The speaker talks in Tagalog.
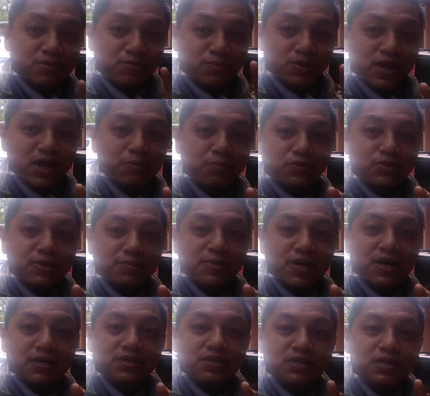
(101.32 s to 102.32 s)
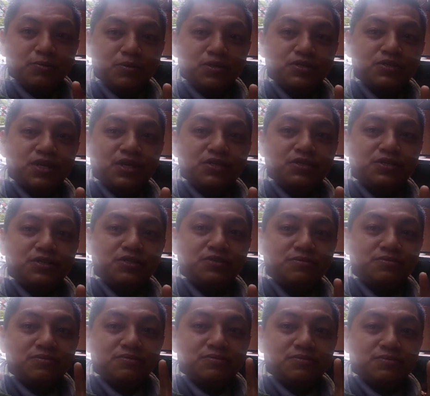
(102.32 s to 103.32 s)
Mula po sa mga City Police Station,
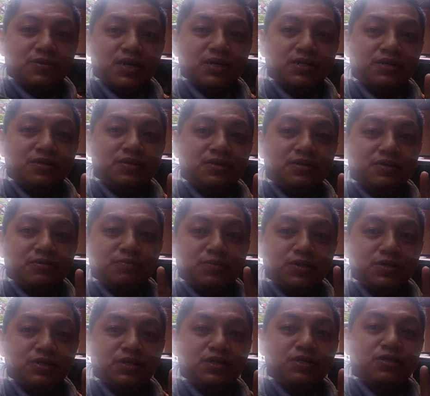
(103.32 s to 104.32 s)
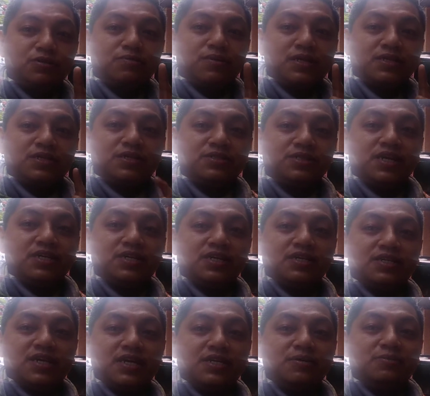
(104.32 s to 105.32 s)
Brother Police Senior Master Sergeant
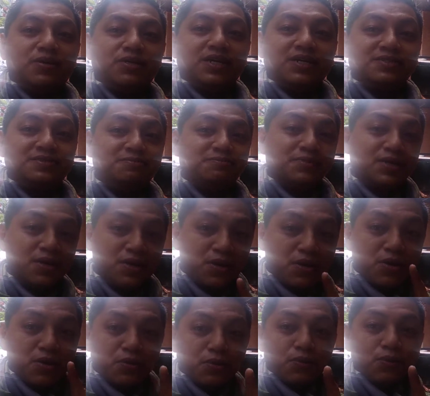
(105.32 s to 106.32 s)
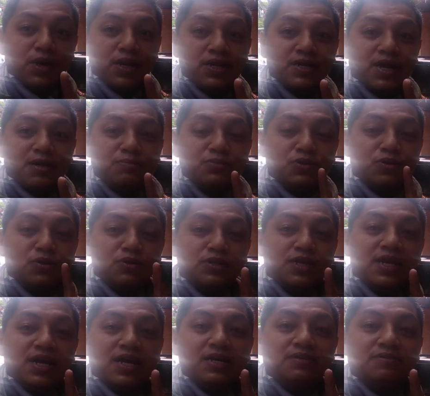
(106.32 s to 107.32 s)
Raldemones, welcome to Hold
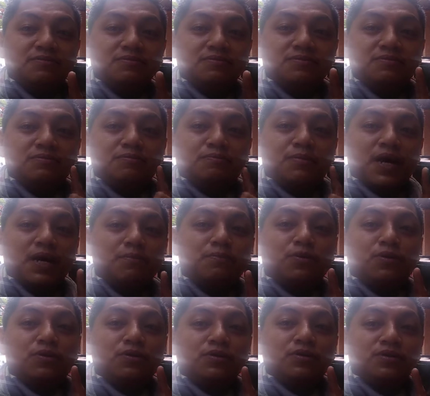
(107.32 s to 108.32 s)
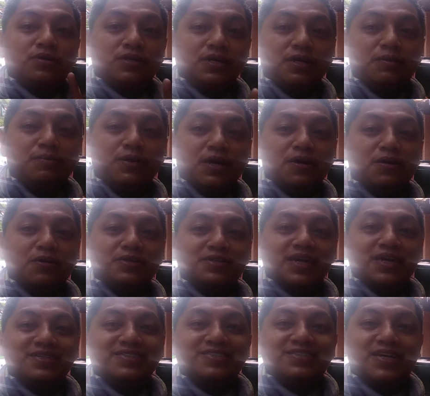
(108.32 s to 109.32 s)
the Line Bible Trivia
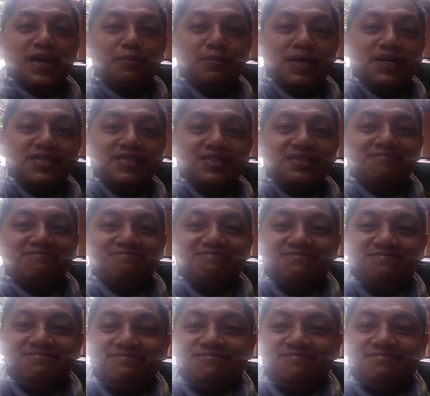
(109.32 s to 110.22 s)
Contest. God bless.